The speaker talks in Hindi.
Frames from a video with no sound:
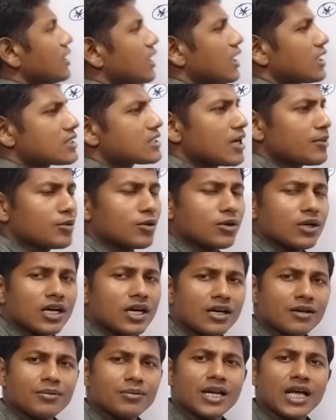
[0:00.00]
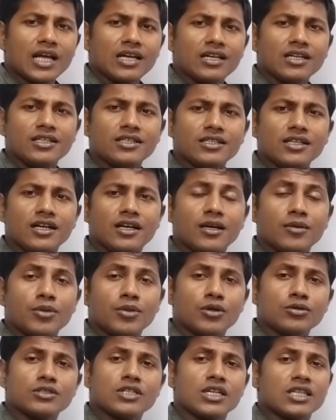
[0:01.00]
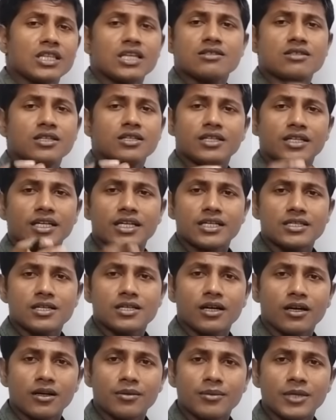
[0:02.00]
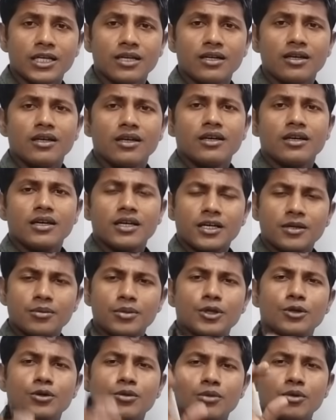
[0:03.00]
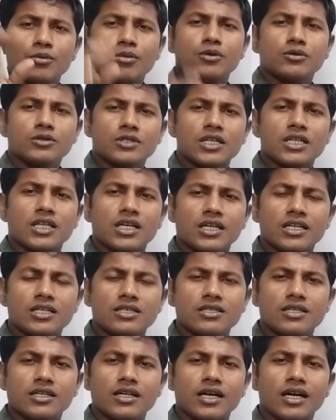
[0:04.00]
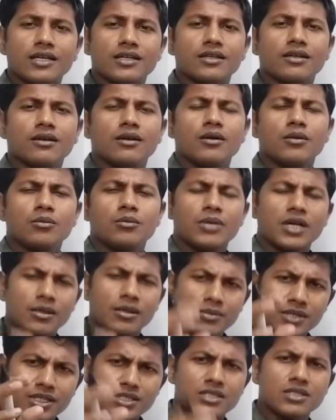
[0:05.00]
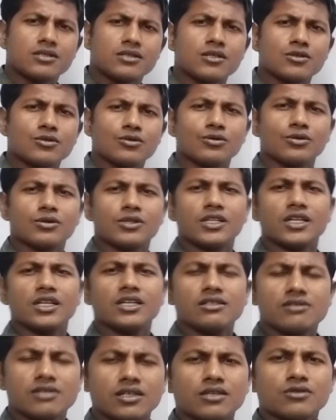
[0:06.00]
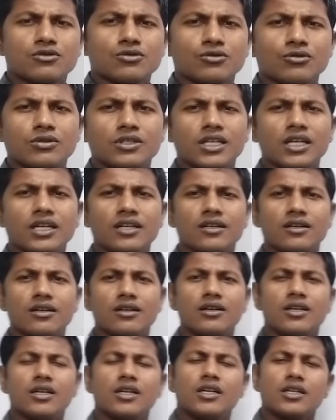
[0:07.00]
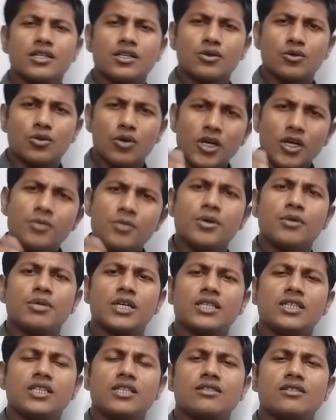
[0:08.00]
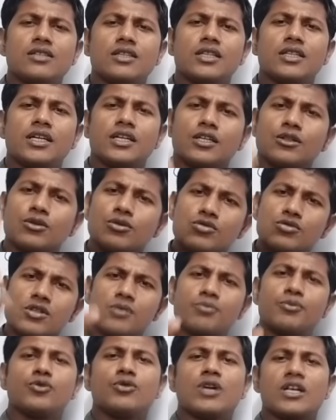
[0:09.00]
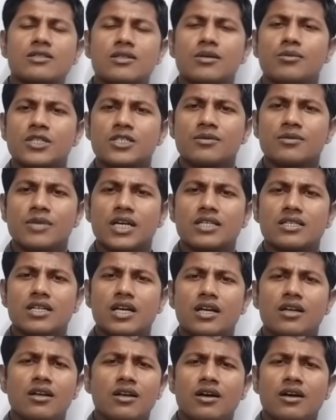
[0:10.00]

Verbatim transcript: अच्छा आप लोग हरबराए नहीं ना है बहुत ज़्यादा सीखने के चक्कर में एक वीडियो में बहुत ज़्यादा नहीं सिखाएंगे बड़ा बेसिक से शुरू किए हैं इसलिए शुरू किए हैं ना कि कोई भी व्यक्ति इसे देखे तो उसे पूरा समझ में आ जाए